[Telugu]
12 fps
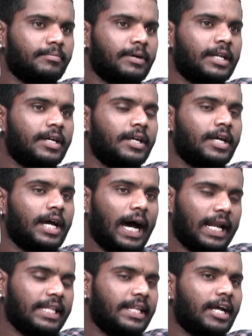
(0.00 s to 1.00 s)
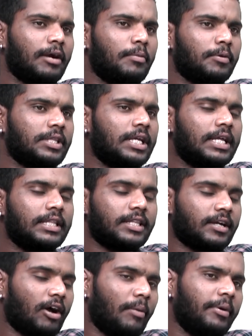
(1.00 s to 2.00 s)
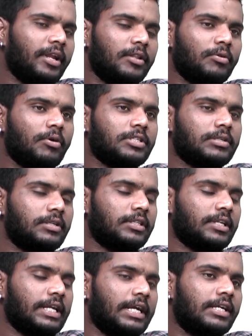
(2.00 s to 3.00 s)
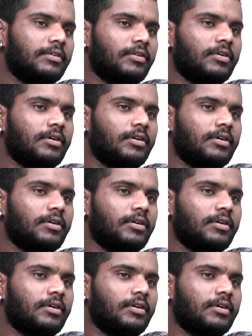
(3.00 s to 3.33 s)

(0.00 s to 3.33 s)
మరి అట్లా తిరగకపోతే ఇంత కామెంట్ ఎందుకు వస్తుంది ఇంత నెగిటివ్